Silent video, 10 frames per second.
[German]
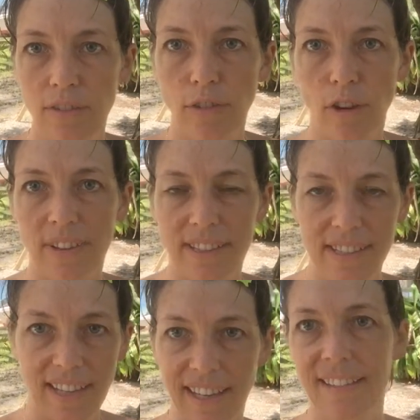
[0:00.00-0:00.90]

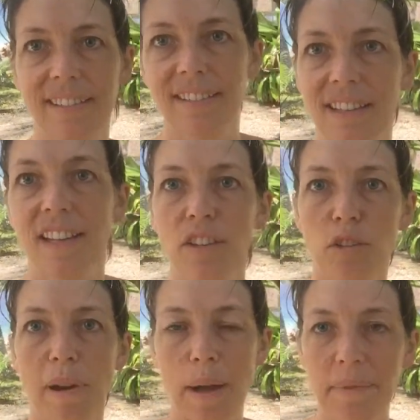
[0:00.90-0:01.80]
vorwärts geht.
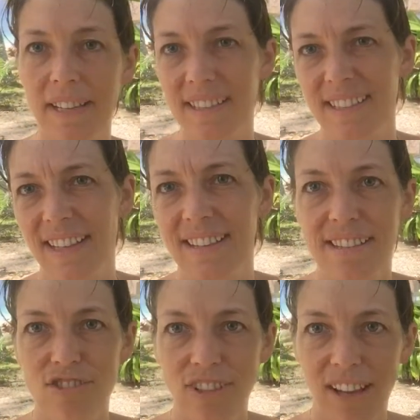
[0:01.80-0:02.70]
Darum haben ja diese
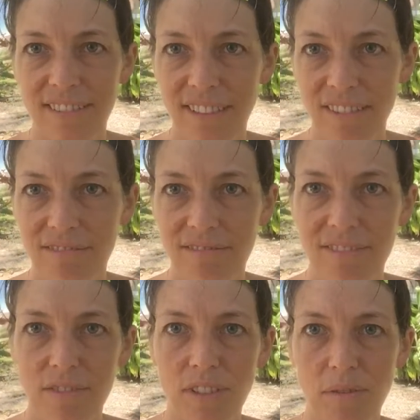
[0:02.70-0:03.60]
Inselstaaten und
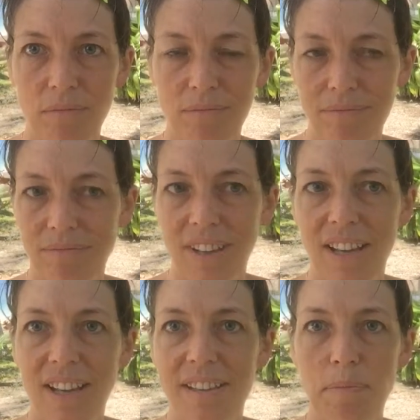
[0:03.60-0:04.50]

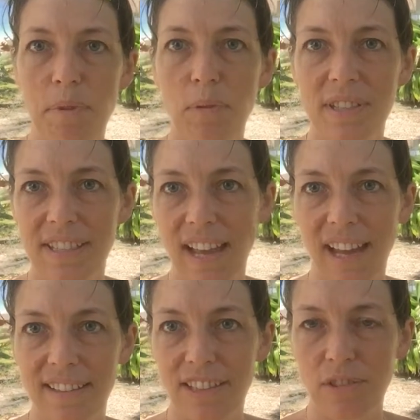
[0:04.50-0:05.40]
die benutzen ja
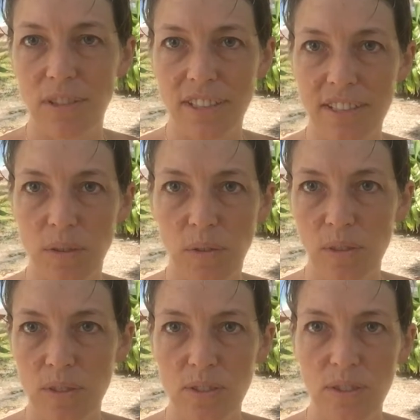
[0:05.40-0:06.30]
eigentlich nur das
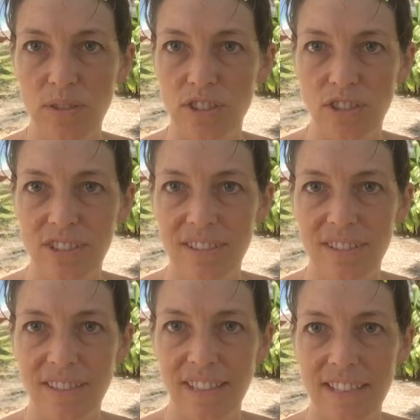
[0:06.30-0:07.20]
Kokosöl und
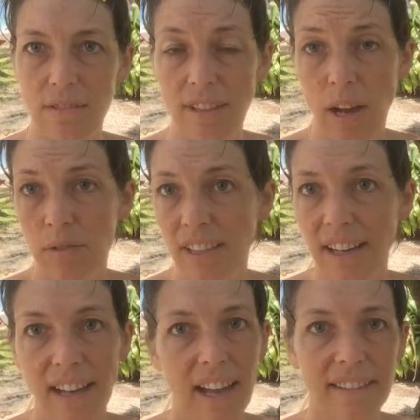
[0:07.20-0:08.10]
sonst nichts. Und
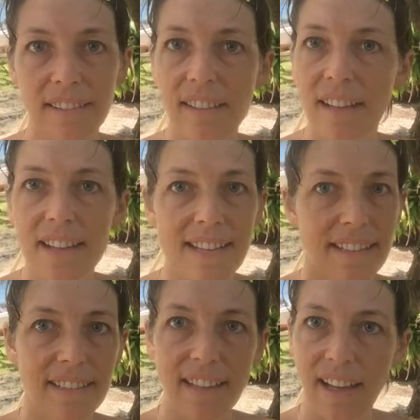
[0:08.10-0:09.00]
Hautkrankheiten
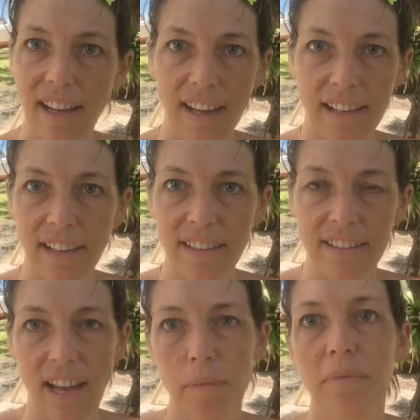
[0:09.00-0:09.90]
sind da keine.
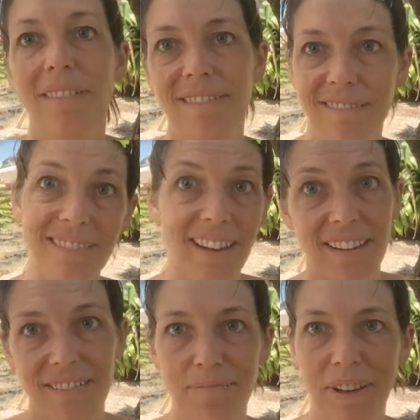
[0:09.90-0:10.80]
Die haben
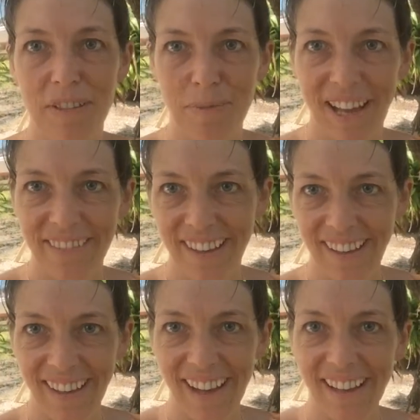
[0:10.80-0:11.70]
na, manchmal
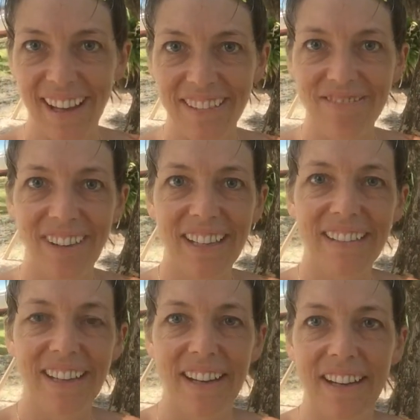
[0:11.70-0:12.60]
andere Krankheiten
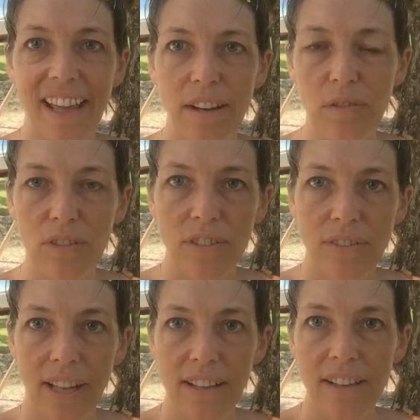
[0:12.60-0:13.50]
wegen der Ernährung
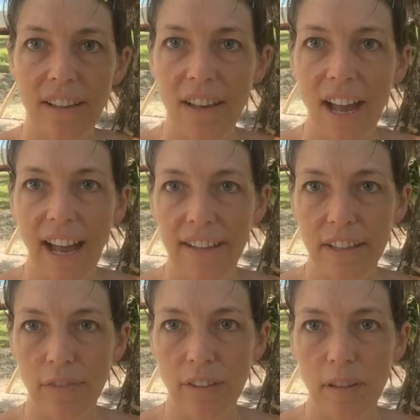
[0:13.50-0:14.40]
oder weil
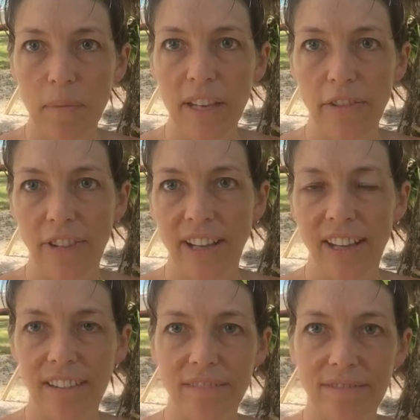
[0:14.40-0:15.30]
andere Vitamine
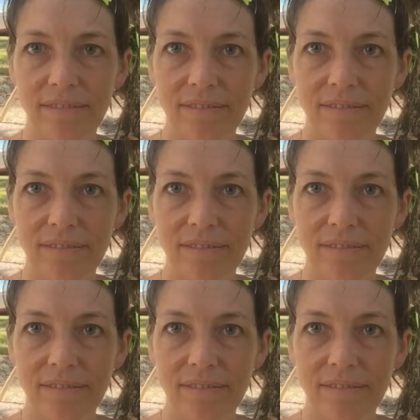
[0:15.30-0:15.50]
fehlen.